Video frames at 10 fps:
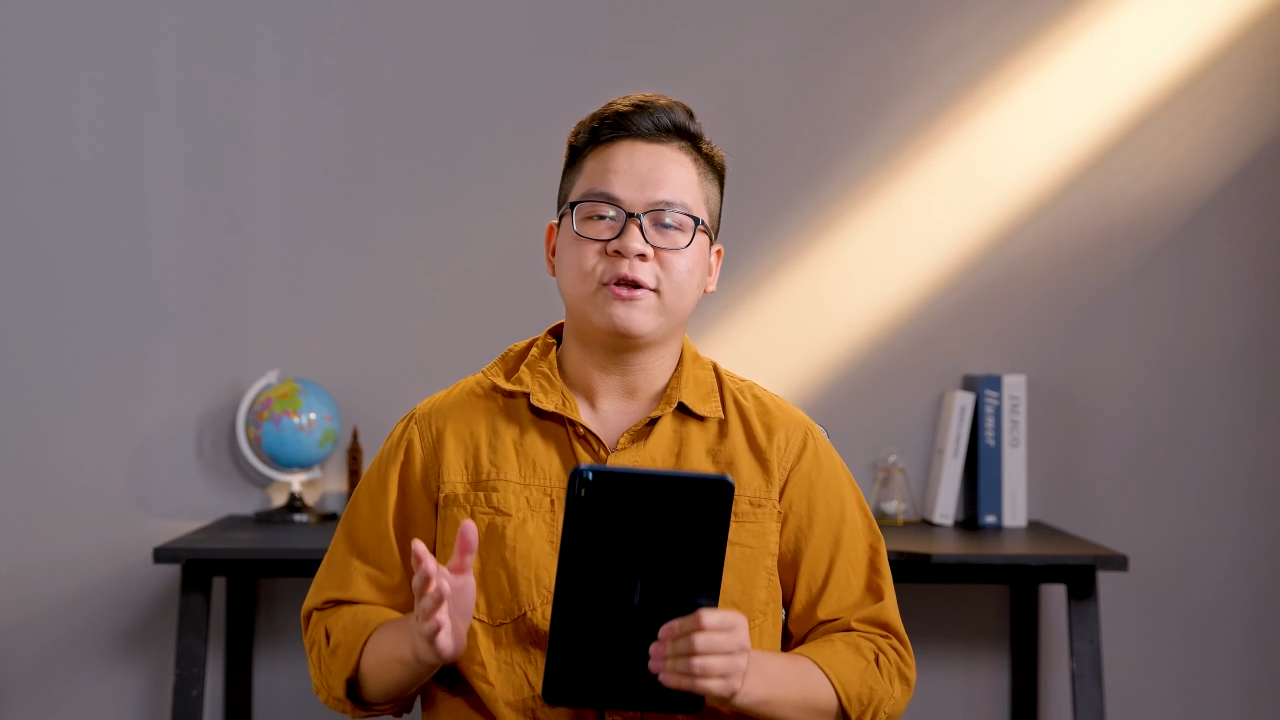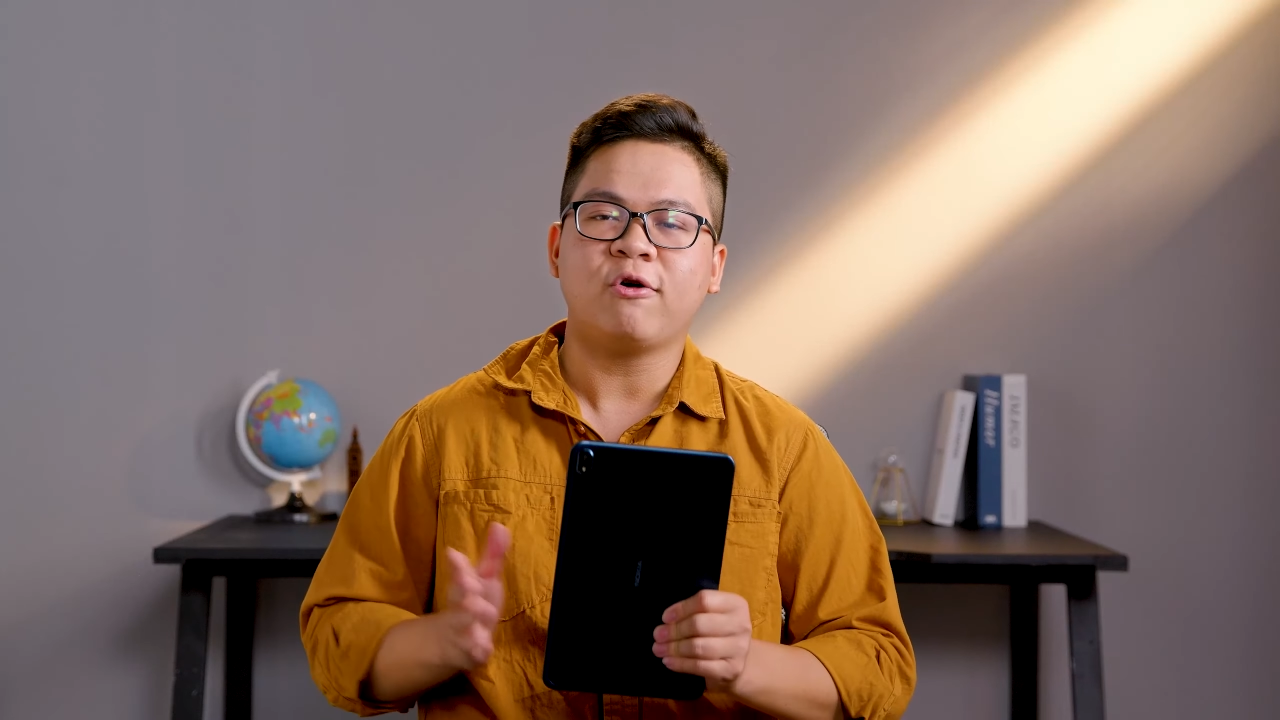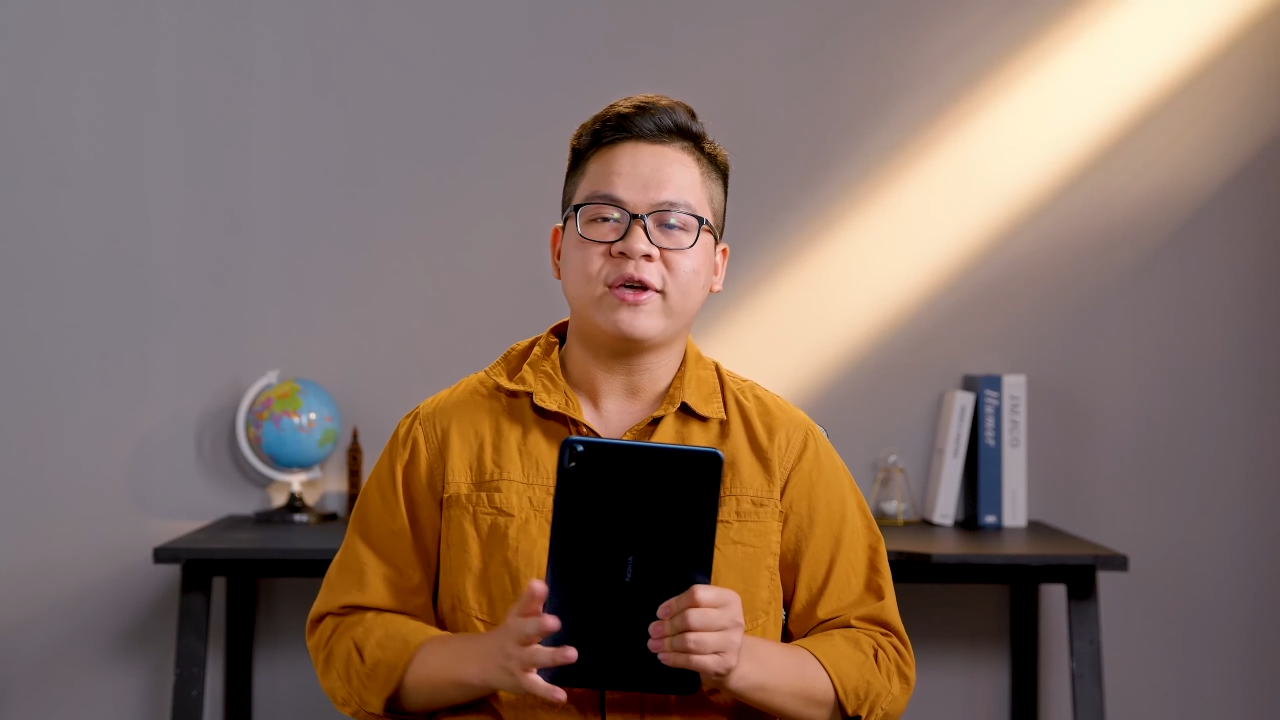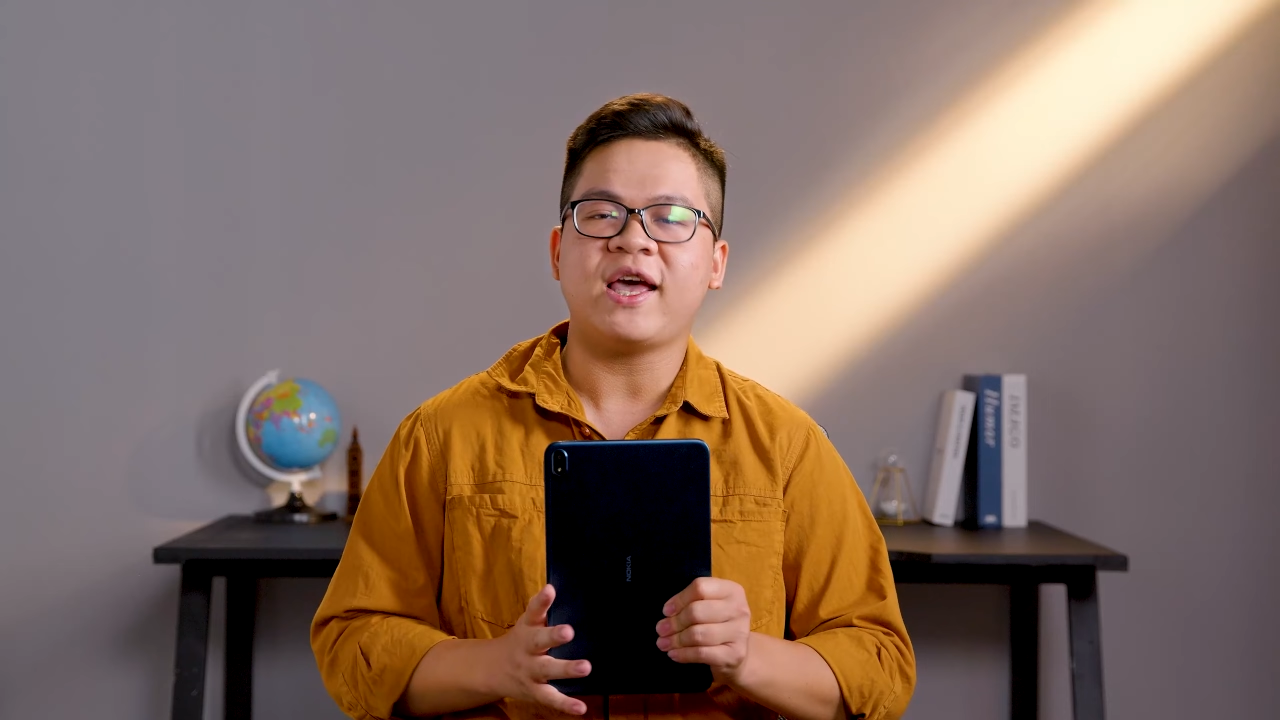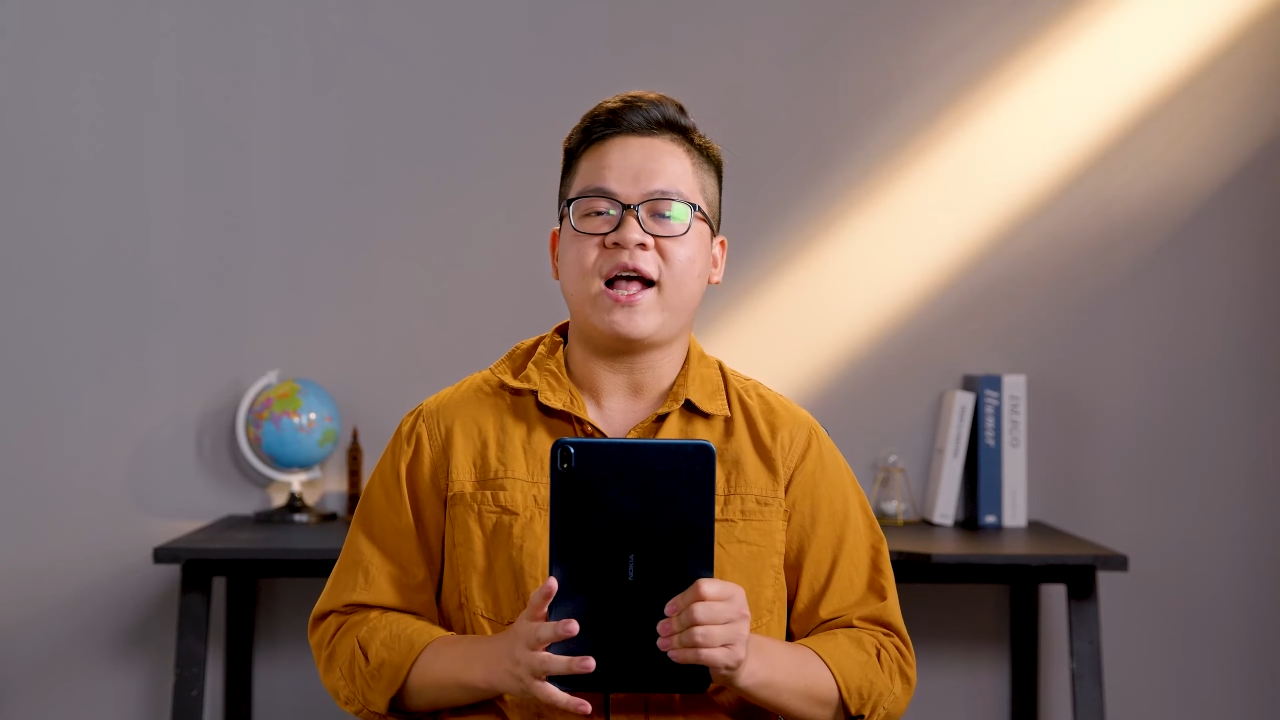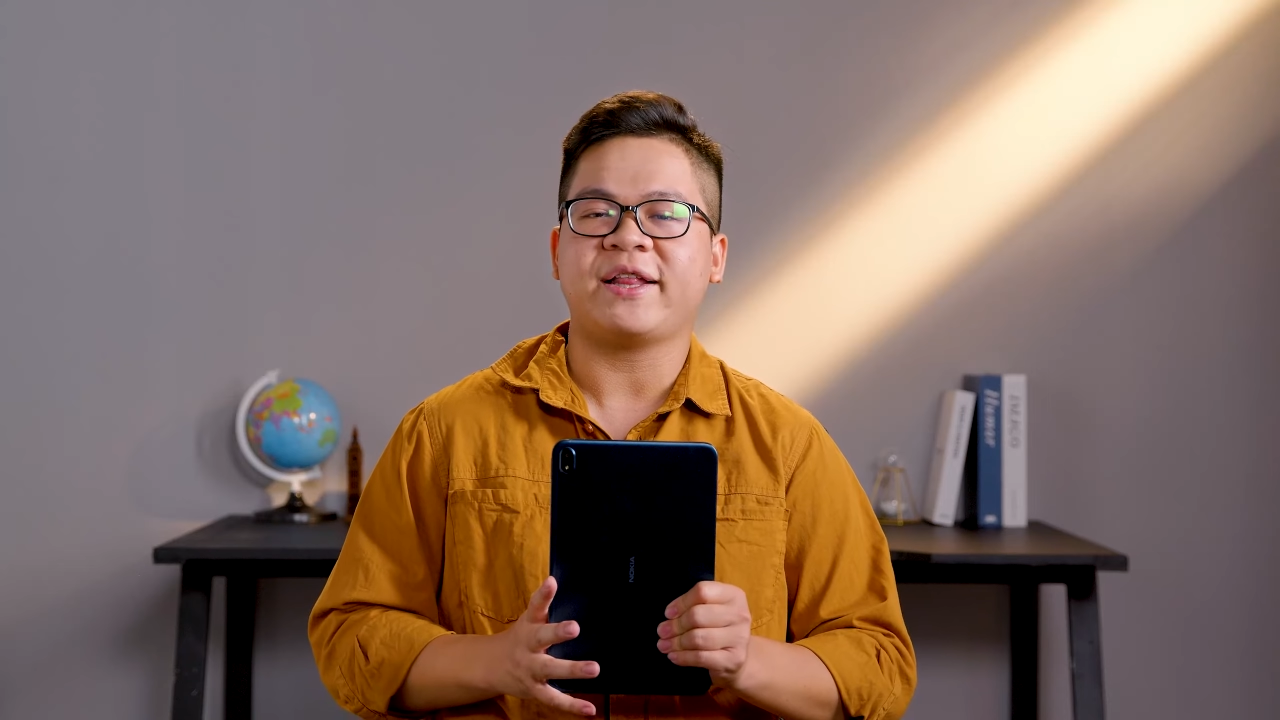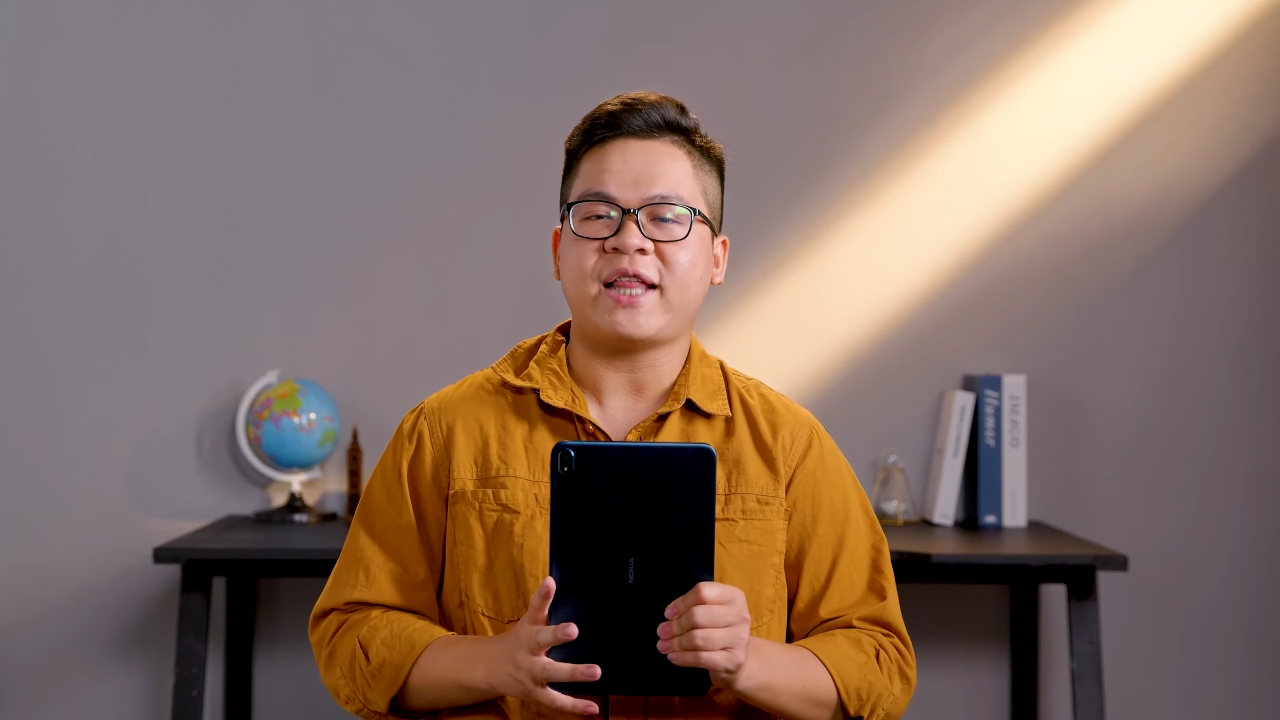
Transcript: Nokia